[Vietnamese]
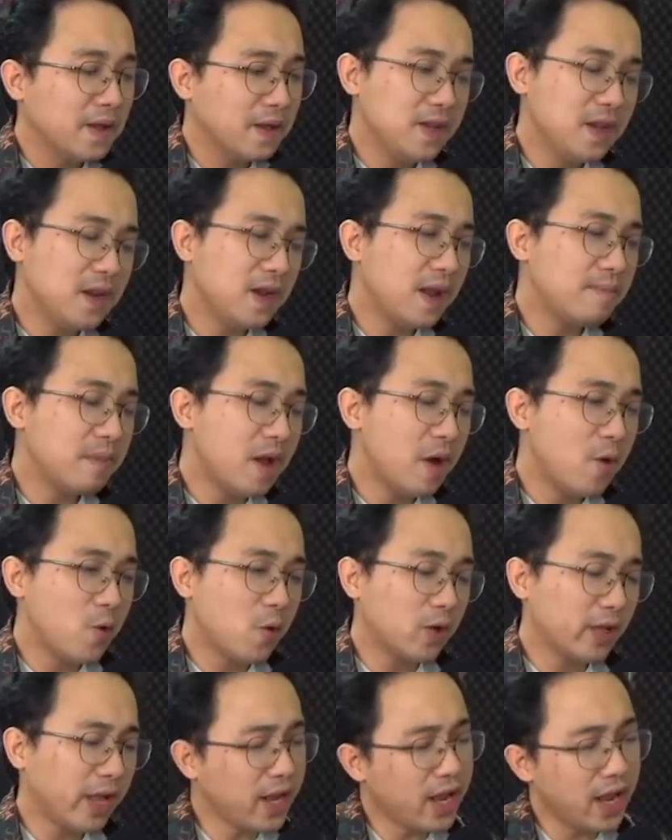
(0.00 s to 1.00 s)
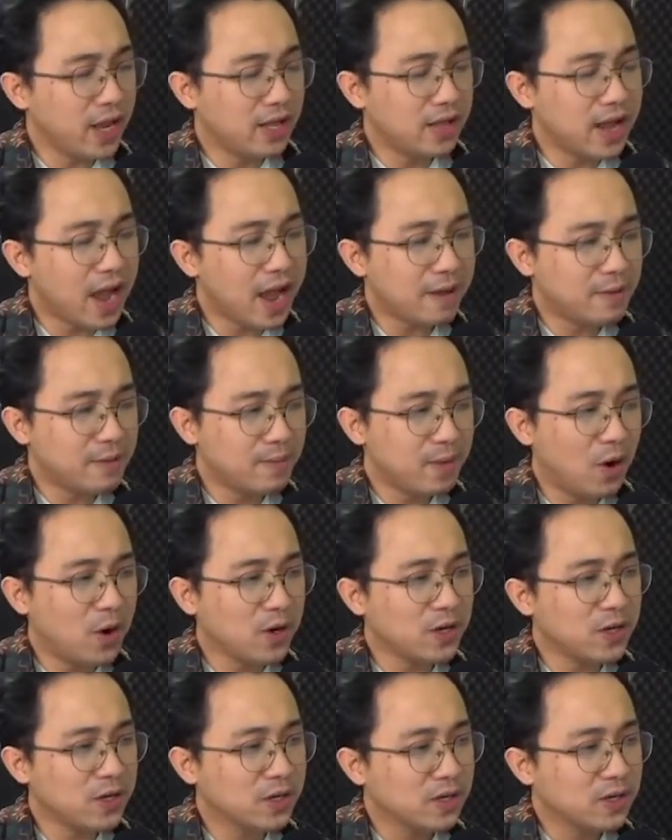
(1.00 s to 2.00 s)
Những năm đầu của thế kỷ thứ
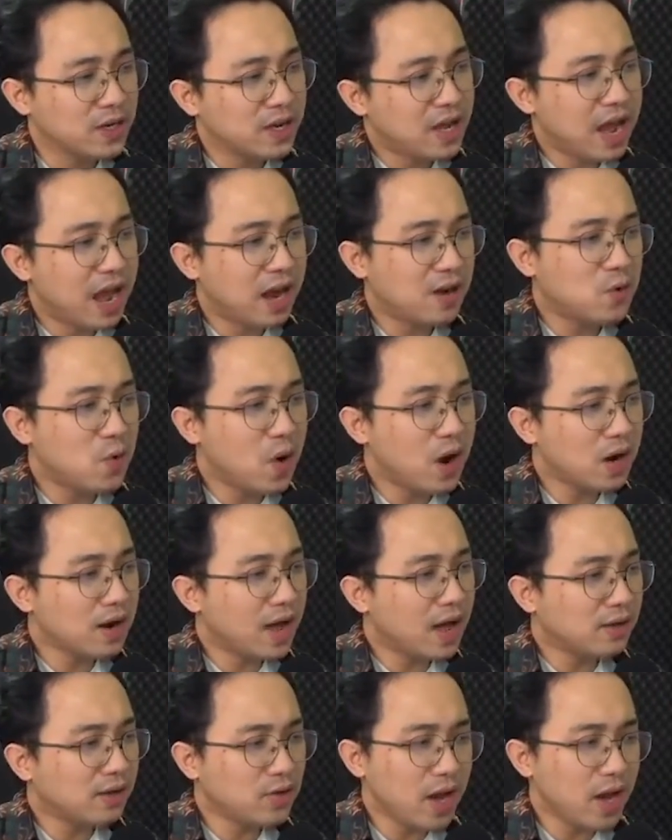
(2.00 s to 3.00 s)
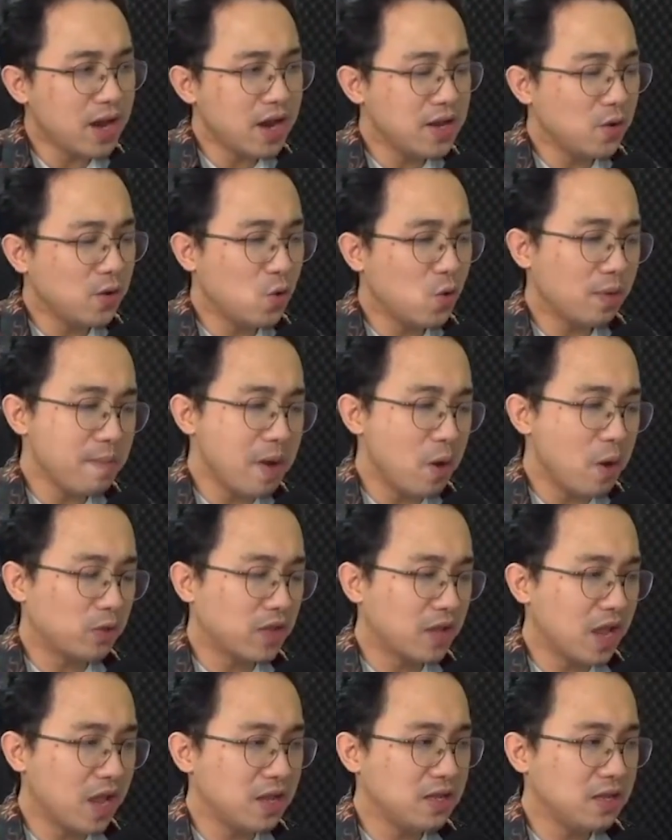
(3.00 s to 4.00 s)
21, Hàn Quốc đã xuất hiện nhiều cuộc biểu
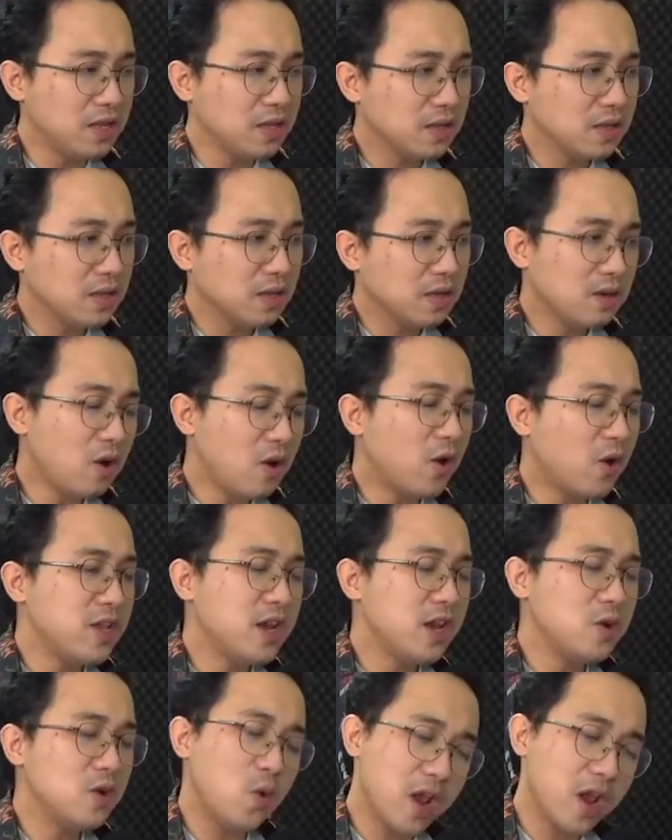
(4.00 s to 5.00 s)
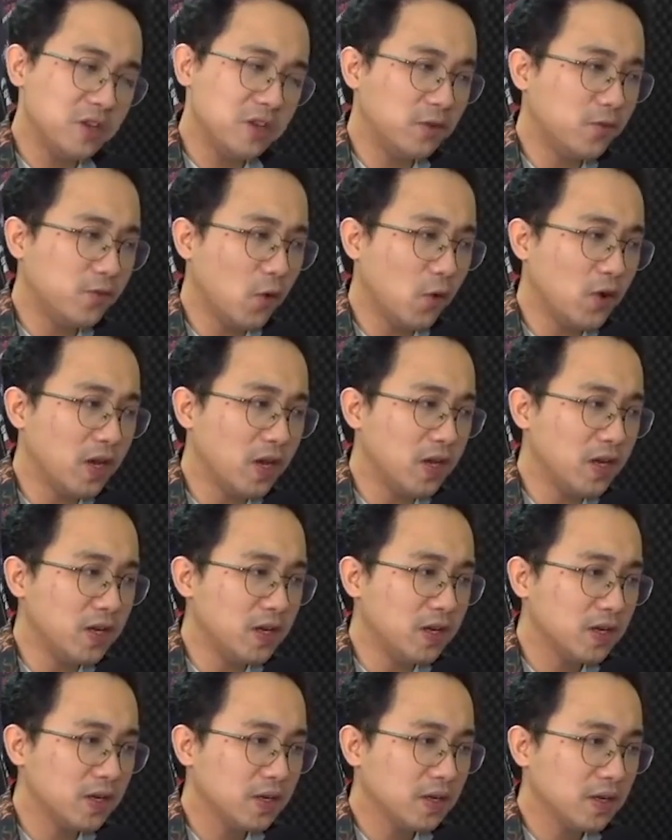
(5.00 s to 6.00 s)
tình, đòi nhân quyền cho phụ nữ,
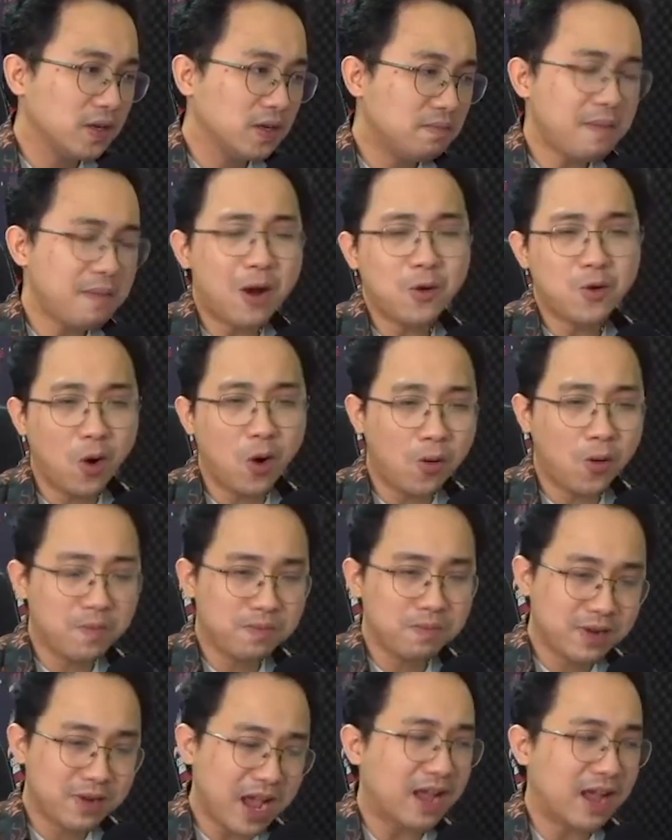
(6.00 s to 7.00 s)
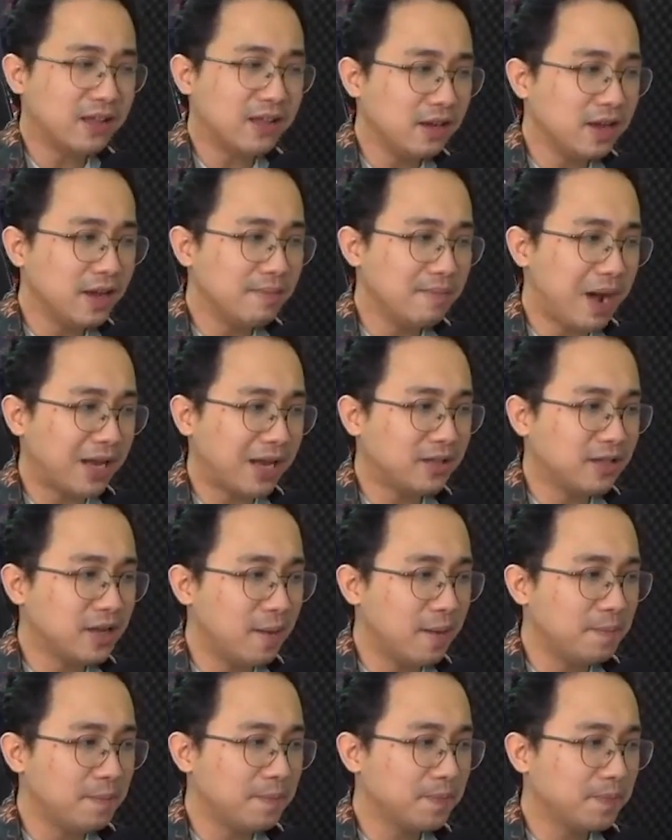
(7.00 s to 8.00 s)
bao gồm cả những người bán
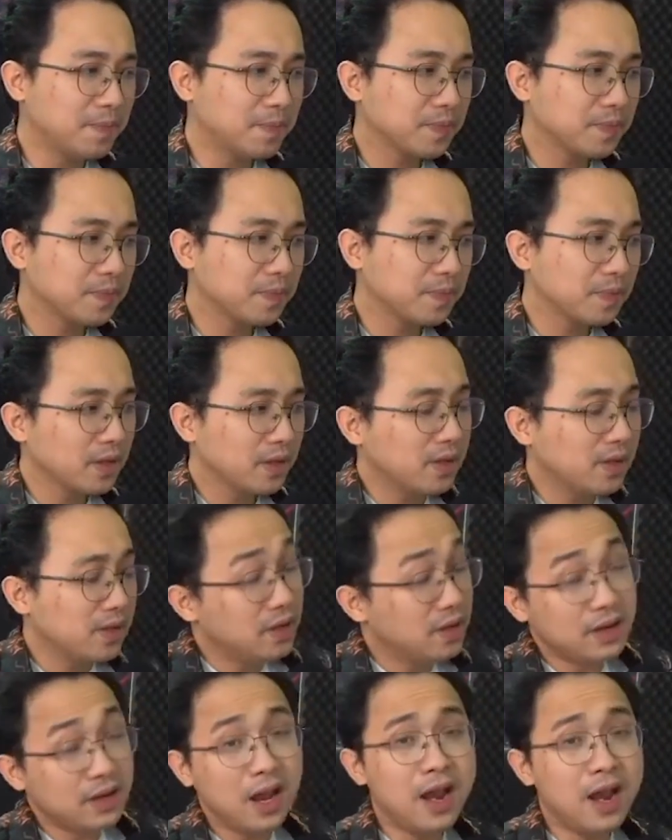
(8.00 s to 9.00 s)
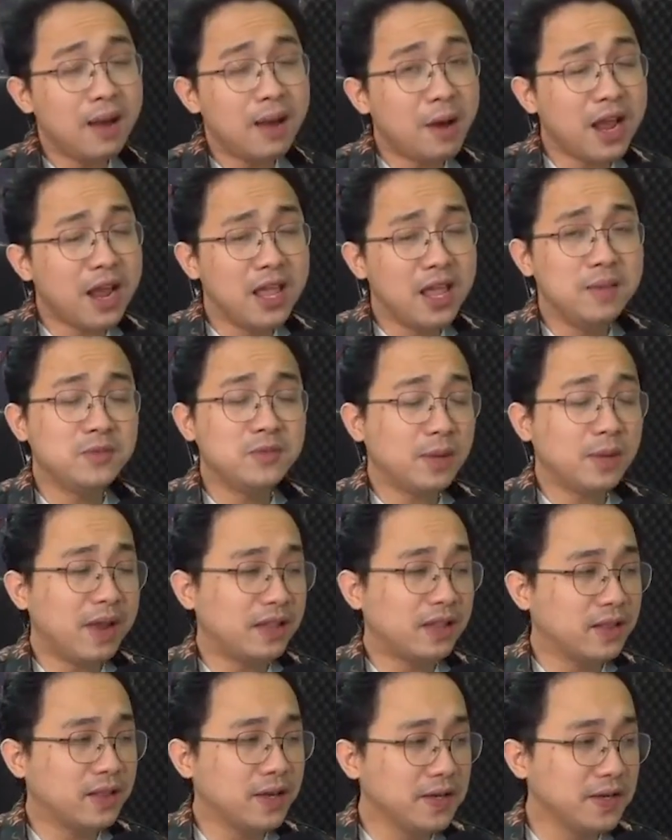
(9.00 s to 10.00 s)
dâm. Đến năm
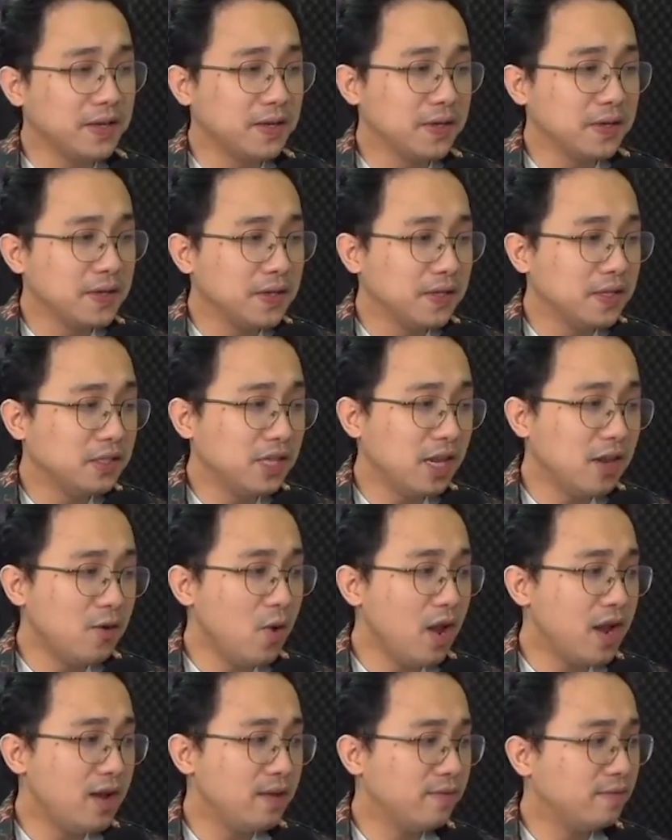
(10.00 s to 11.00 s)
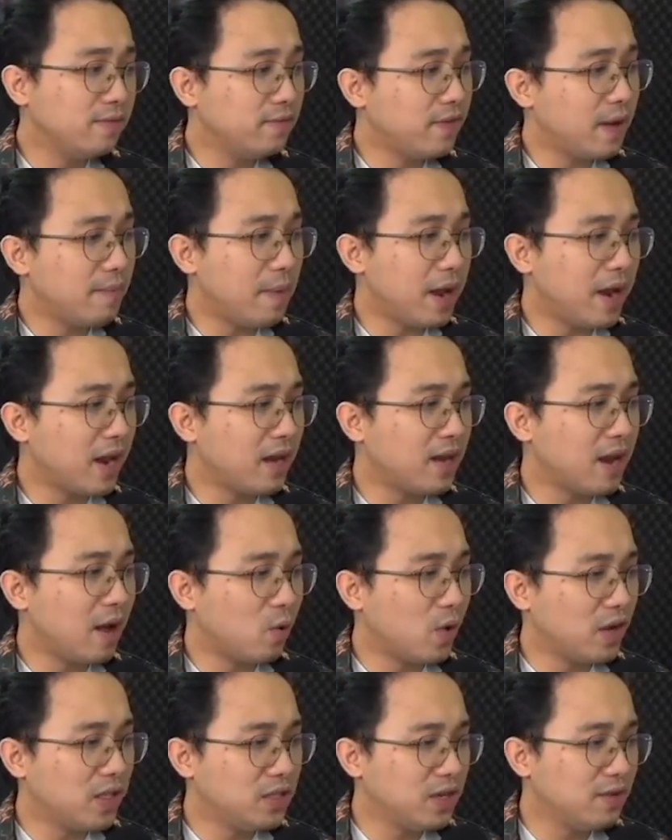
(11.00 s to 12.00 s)
2004, chính quyền phải ban hành
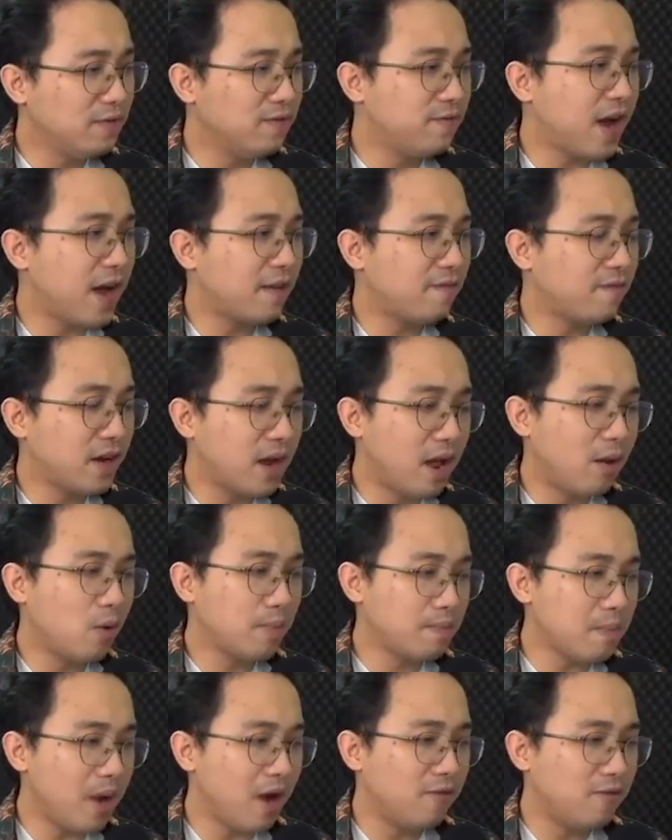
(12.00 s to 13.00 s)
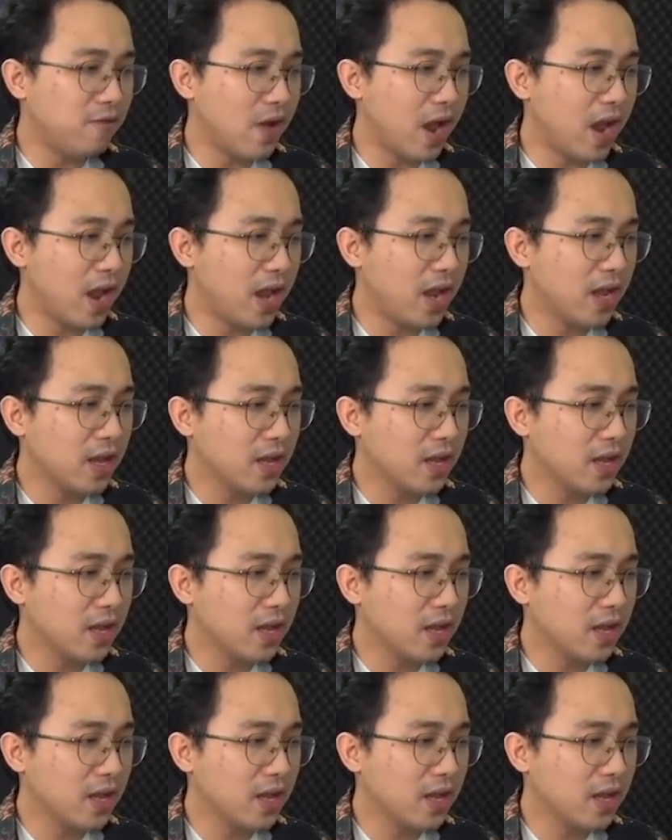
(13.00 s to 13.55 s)
đạo luật trừng phạt và đạo luật bảo vệ,